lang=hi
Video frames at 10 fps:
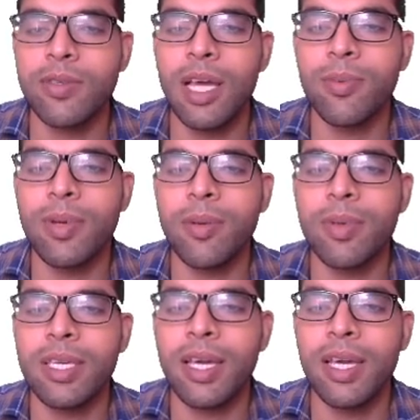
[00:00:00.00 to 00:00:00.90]
चाल
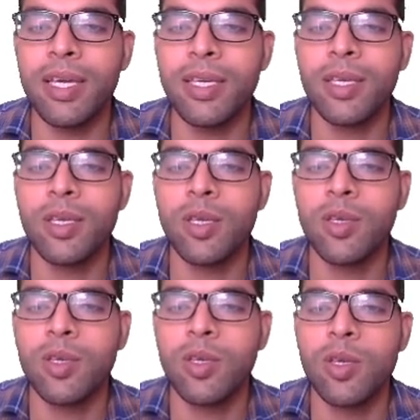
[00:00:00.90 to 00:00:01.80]
बराबर क्या है
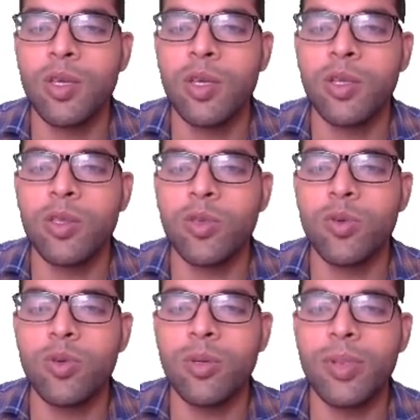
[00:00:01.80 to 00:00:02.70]

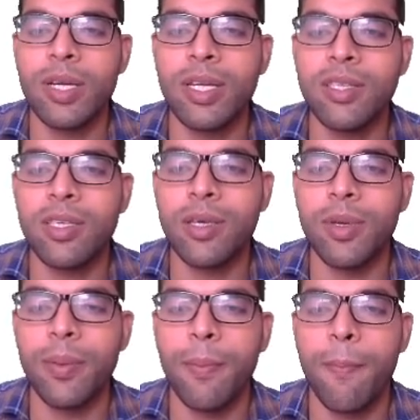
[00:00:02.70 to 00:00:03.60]
दूरी बटे समय